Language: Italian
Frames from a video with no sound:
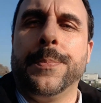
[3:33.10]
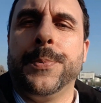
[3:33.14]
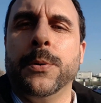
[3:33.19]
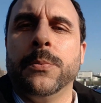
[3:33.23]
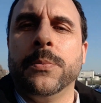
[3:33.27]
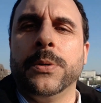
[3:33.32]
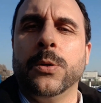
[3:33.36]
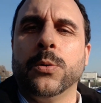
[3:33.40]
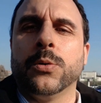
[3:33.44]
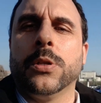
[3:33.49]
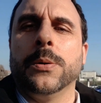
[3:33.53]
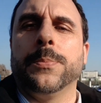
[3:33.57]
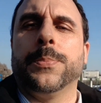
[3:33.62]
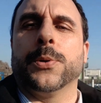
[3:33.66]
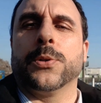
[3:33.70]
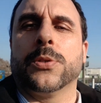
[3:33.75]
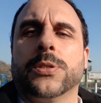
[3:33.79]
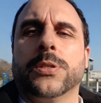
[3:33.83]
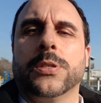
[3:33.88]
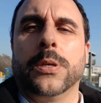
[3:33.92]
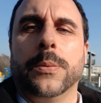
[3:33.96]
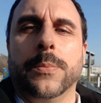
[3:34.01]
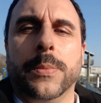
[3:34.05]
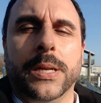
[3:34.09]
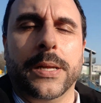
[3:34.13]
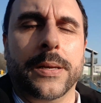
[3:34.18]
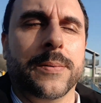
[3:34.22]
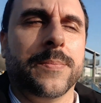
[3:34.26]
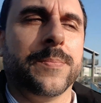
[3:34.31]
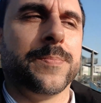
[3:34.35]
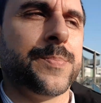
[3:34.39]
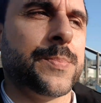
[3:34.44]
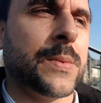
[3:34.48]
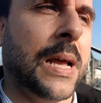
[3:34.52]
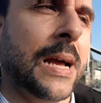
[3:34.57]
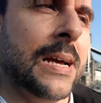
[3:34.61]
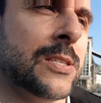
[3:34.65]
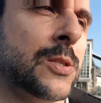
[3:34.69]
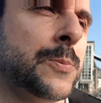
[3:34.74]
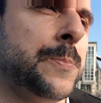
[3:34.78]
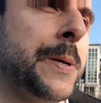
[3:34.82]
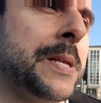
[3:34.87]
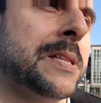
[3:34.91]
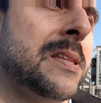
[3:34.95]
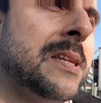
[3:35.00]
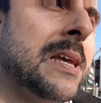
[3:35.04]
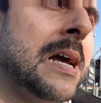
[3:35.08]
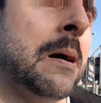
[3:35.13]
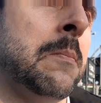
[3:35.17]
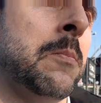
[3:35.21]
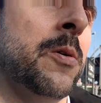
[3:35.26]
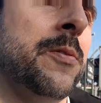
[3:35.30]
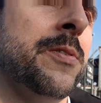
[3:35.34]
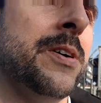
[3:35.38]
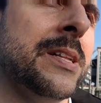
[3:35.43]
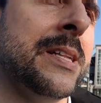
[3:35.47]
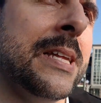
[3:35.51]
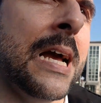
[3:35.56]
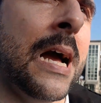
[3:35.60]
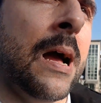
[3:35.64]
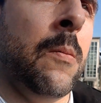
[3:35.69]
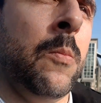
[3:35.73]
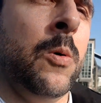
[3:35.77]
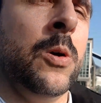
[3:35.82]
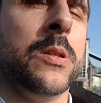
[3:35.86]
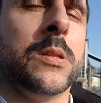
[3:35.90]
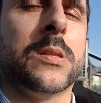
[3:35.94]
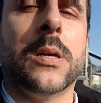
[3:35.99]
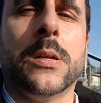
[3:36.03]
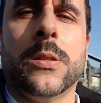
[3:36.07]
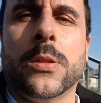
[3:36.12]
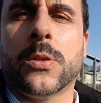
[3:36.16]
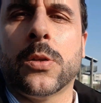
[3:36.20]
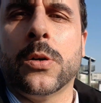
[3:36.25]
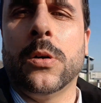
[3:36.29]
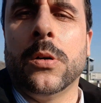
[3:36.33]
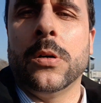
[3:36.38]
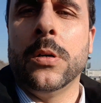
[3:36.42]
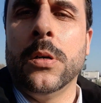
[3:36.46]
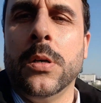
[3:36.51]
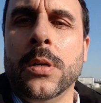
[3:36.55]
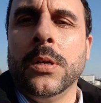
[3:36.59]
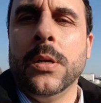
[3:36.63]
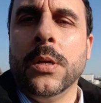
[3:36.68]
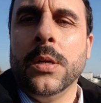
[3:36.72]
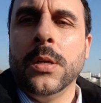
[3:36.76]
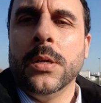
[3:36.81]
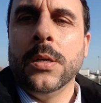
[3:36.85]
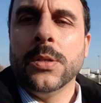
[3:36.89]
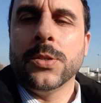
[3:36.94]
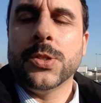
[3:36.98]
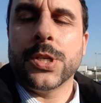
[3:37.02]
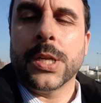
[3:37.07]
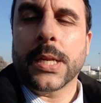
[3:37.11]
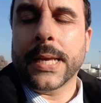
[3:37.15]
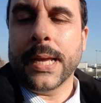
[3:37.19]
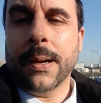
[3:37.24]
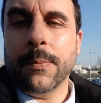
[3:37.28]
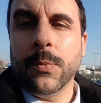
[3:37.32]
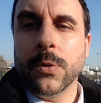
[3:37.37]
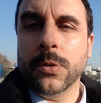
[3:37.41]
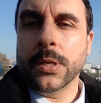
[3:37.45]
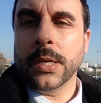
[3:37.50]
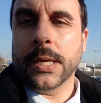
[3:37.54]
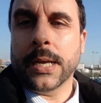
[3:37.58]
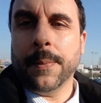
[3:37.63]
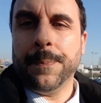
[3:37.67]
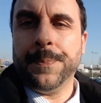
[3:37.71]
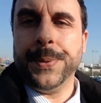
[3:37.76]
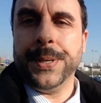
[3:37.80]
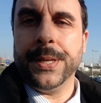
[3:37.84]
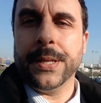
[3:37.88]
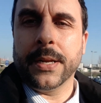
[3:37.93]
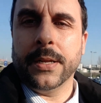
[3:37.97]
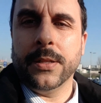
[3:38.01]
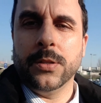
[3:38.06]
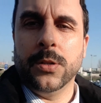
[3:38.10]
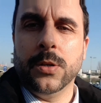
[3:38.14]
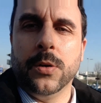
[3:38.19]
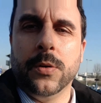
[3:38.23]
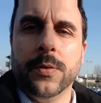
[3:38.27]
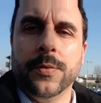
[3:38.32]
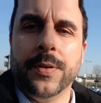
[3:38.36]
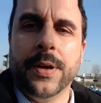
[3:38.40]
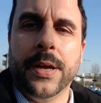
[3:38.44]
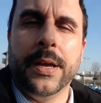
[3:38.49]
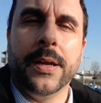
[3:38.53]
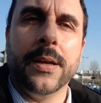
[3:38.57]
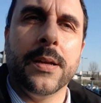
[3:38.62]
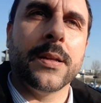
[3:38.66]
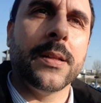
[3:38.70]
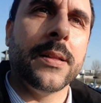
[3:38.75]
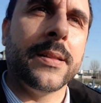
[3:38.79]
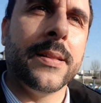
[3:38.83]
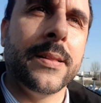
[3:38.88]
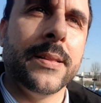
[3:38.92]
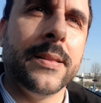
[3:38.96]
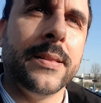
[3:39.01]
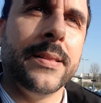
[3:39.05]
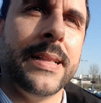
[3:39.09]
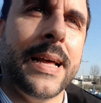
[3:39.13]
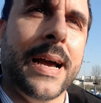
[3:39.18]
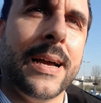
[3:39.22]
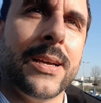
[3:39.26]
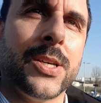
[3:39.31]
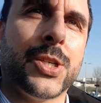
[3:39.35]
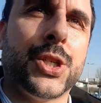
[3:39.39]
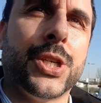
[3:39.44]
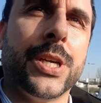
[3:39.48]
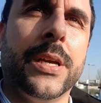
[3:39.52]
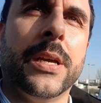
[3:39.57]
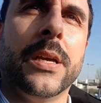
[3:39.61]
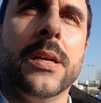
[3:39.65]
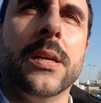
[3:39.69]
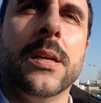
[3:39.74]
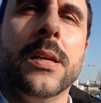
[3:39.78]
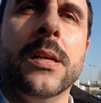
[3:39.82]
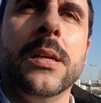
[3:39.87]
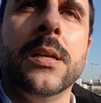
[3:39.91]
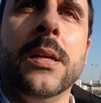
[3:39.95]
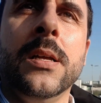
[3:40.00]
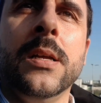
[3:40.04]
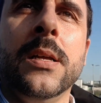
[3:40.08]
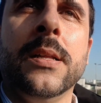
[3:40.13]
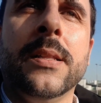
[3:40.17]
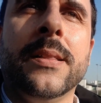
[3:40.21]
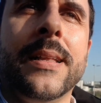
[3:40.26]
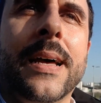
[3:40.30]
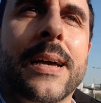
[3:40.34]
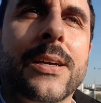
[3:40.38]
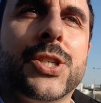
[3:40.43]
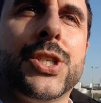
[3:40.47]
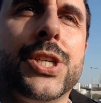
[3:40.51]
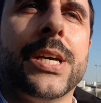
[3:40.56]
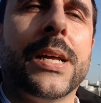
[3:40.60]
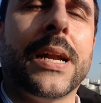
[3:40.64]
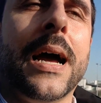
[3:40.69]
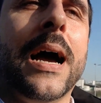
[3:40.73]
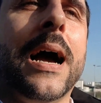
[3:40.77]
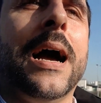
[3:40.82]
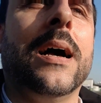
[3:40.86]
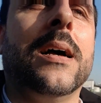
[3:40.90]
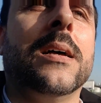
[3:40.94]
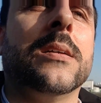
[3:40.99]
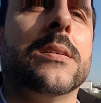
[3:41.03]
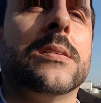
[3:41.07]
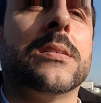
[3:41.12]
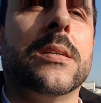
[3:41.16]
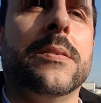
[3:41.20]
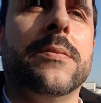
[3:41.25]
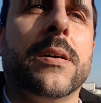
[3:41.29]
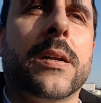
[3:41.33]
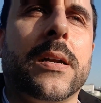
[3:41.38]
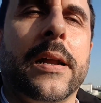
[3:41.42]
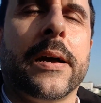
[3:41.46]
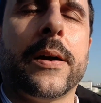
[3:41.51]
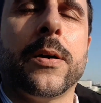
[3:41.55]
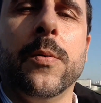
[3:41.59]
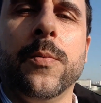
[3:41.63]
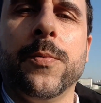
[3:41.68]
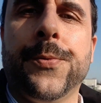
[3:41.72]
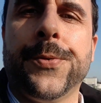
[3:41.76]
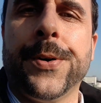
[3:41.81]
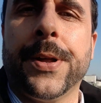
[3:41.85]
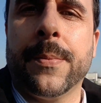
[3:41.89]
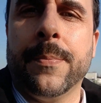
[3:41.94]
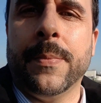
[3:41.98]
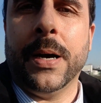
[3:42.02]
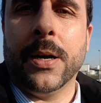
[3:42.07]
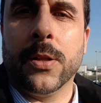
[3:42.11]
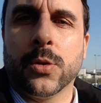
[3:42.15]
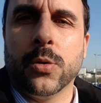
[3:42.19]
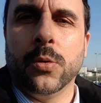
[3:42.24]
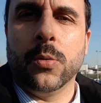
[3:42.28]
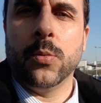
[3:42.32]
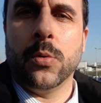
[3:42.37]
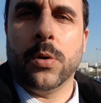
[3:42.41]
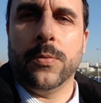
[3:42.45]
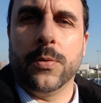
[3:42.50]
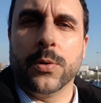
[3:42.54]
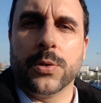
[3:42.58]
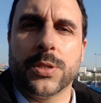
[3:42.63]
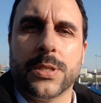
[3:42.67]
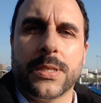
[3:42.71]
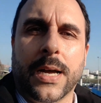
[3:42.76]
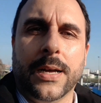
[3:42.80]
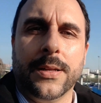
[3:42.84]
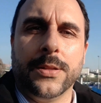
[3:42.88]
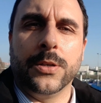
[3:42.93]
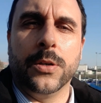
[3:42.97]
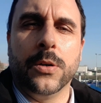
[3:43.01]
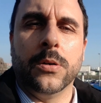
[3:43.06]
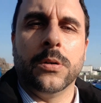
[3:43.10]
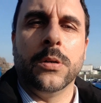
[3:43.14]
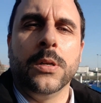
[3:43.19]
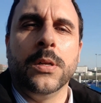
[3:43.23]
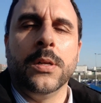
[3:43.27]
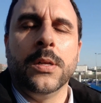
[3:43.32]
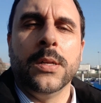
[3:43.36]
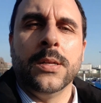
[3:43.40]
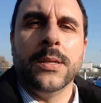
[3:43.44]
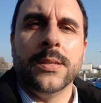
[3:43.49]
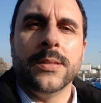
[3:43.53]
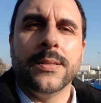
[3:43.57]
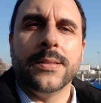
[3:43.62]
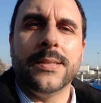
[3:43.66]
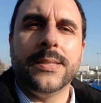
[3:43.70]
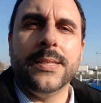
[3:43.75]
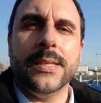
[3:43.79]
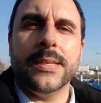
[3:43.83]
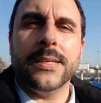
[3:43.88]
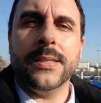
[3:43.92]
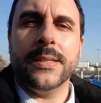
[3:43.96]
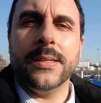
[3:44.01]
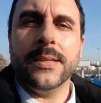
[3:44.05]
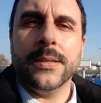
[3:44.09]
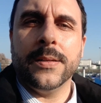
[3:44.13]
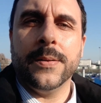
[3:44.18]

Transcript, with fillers: più minuti possibili. Aspettiamo, vediamo, intanto cerchiamo di capire dove nasce, nascerà, se verrà confermato il nuovo stadio di,